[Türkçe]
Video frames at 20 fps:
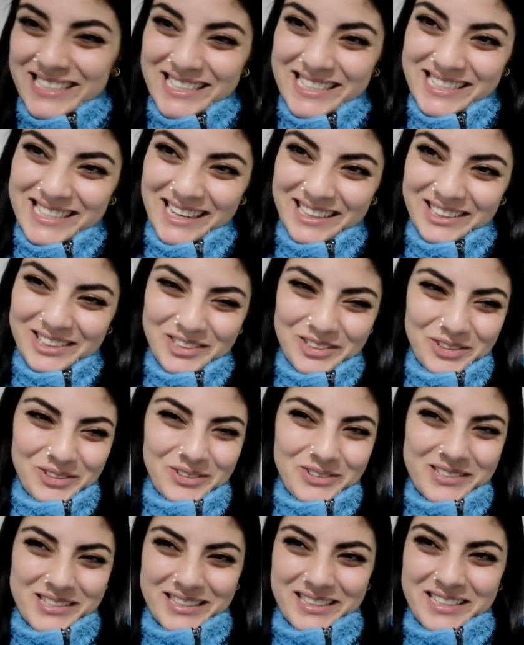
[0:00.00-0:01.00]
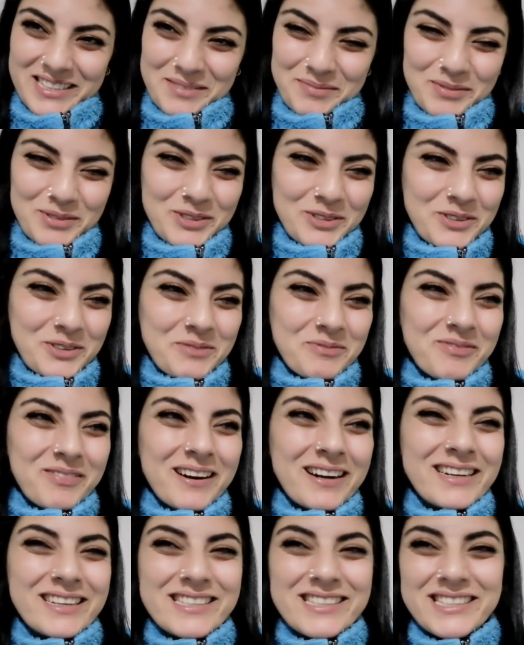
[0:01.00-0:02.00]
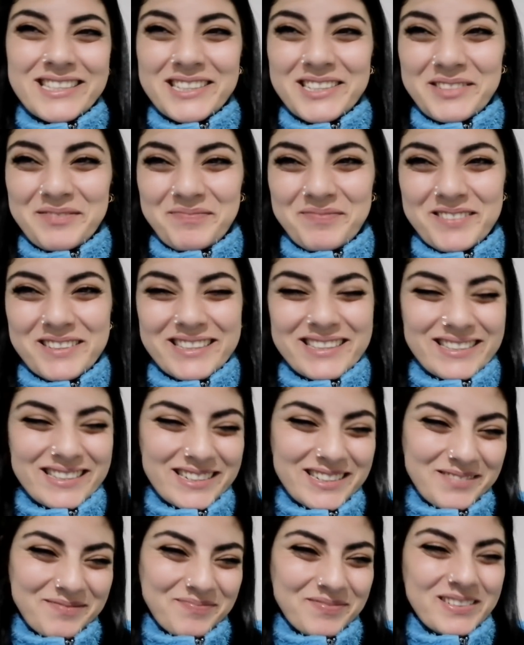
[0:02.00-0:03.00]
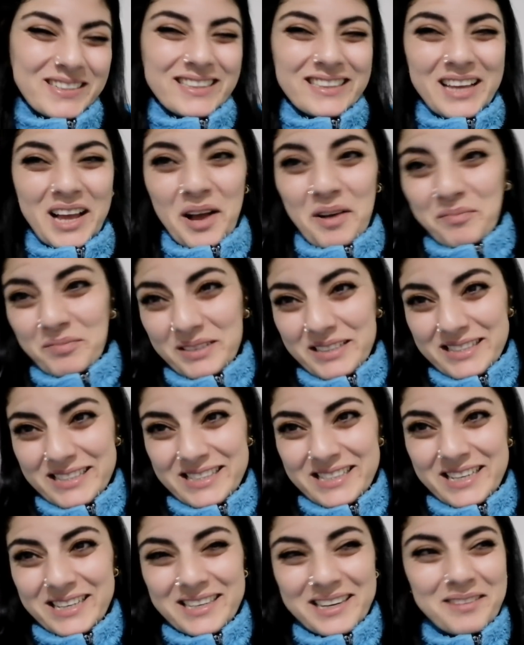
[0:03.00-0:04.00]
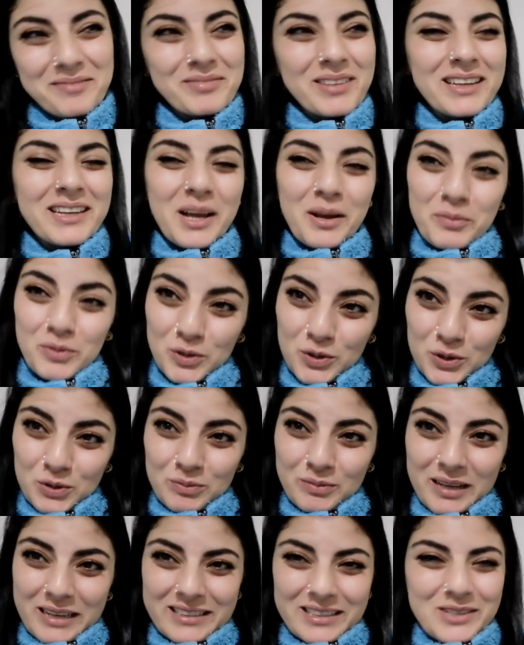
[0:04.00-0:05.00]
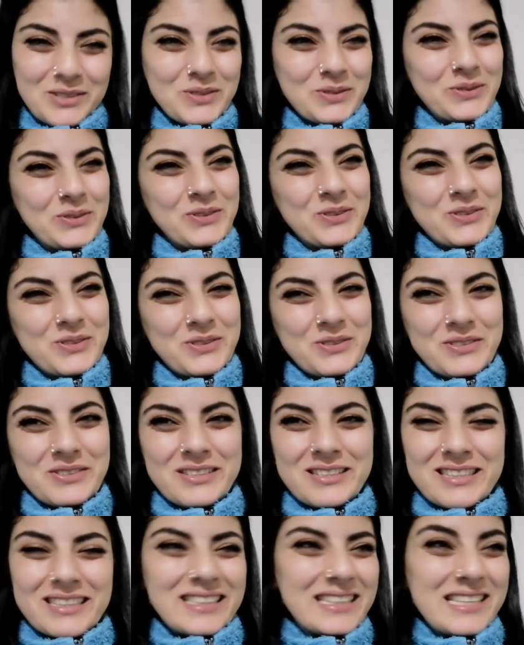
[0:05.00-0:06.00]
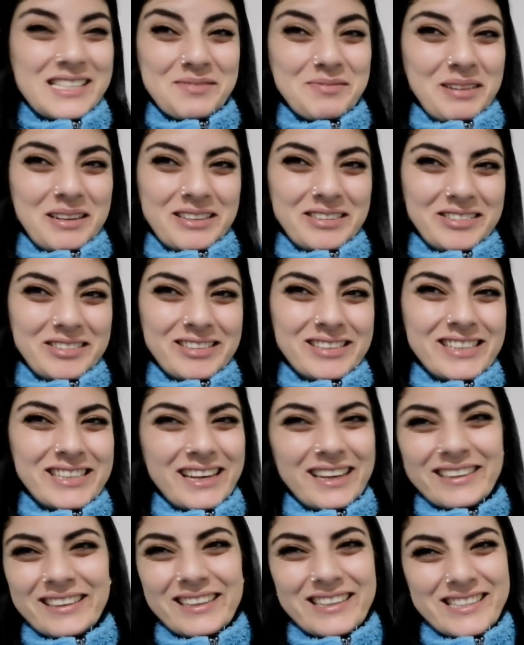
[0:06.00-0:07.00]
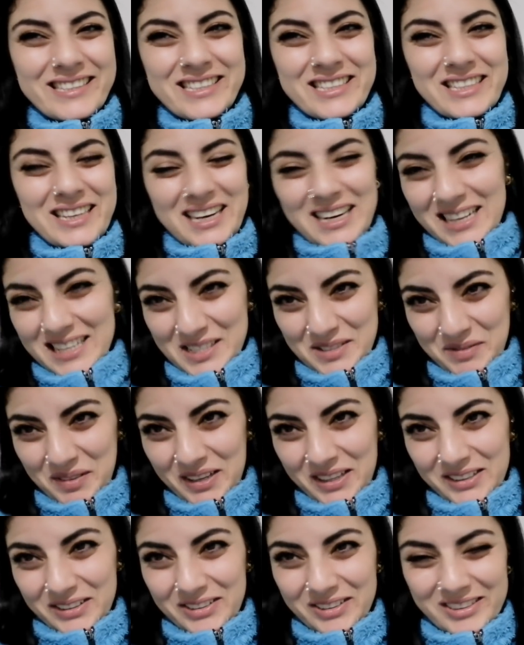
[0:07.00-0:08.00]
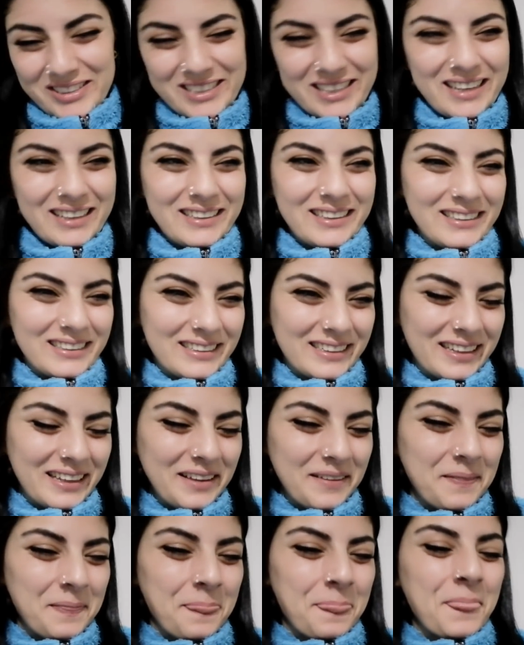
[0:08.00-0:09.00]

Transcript: Sizler de çok özlediniz biliyorum var ya zırt pırt zırt pırt hem Instagram'dan hem yorumlardan soruyorsunuz. Ne zaman gidiyorsun Çağla Eskişehir'e ne zaman gidiyorsun Çağla diye.